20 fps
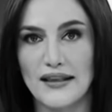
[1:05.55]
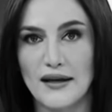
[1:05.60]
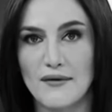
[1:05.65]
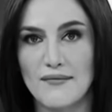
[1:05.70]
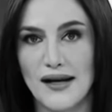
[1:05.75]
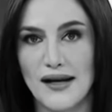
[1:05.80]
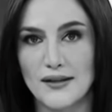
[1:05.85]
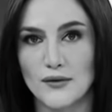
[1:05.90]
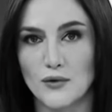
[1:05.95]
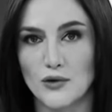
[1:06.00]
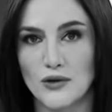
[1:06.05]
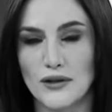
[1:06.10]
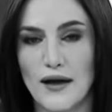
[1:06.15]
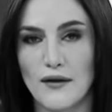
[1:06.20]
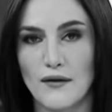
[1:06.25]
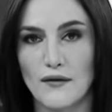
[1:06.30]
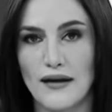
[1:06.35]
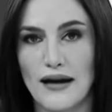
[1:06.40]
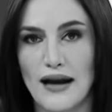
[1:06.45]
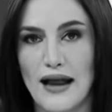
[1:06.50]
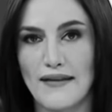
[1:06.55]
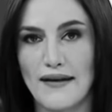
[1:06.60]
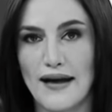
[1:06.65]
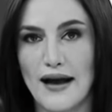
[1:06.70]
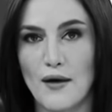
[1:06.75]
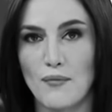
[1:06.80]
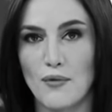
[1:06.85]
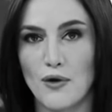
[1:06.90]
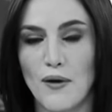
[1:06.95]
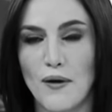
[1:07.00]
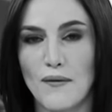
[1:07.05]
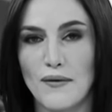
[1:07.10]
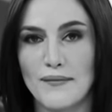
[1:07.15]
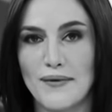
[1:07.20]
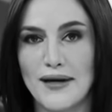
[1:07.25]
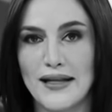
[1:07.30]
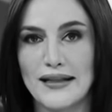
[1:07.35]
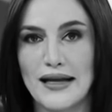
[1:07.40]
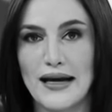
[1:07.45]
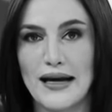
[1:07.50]
más buscado de la DEA,
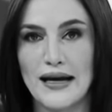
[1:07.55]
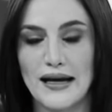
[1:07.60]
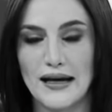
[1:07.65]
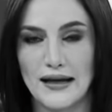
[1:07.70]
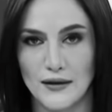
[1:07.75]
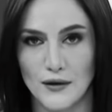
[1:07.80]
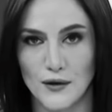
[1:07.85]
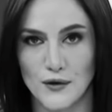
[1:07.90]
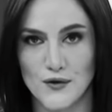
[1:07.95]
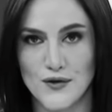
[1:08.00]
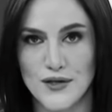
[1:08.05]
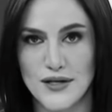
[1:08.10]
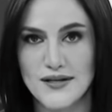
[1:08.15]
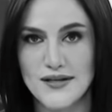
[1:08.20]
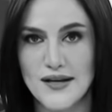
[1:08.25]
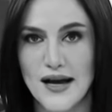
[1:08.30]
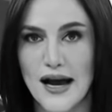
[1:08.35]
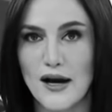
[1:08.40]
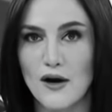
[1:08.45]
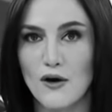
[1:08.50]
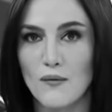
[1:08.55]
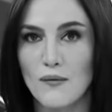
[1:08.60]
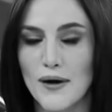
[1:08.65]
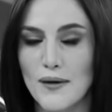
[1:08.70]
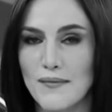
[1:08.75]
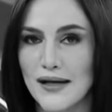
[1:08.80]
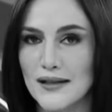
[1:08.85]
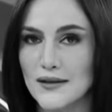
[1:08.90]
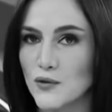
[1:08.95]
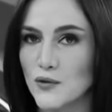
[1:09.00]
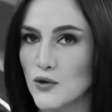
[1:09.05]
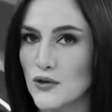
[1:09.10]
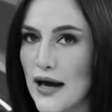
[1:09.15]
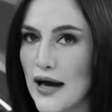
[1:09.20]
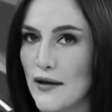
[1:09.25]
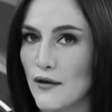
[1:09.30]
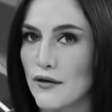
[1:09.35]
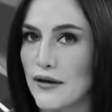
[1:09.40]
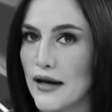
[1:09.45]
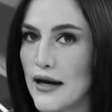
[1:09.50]
probablemente entonces el hombre más
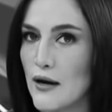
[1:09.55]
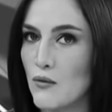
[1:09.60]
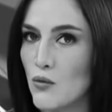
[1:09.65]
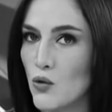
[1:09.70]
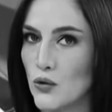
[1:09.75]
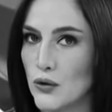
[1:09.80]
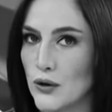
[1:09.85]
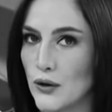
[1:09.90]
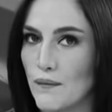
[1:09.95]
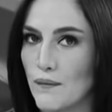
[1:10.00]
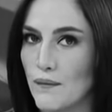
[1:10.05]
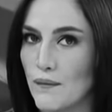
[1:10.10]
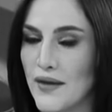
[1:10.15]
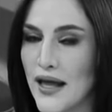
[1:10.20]
buscado del mundo.